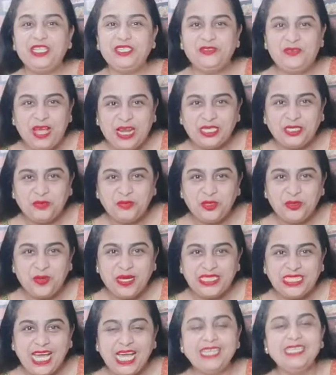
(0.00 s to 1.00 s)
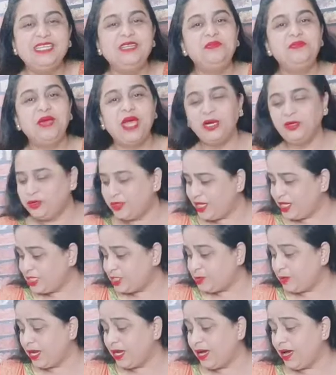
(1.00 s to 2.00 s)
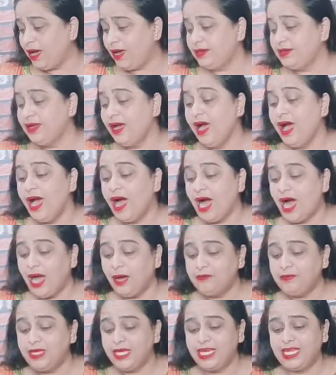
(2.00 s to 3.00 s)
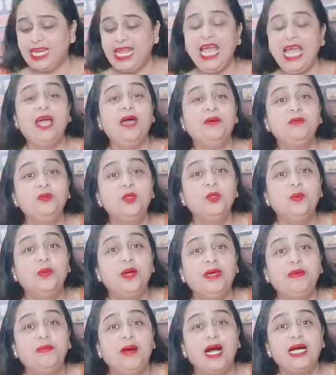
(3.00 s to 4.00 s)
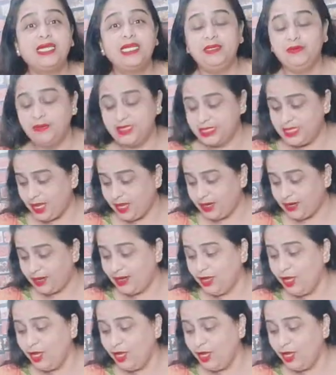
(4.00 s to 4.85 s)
फ्रेंड्स वेलकम टू माय चैनल मैं हूं रेशमा खान आप देख रहे हैं मुंबई मार्केट मसाला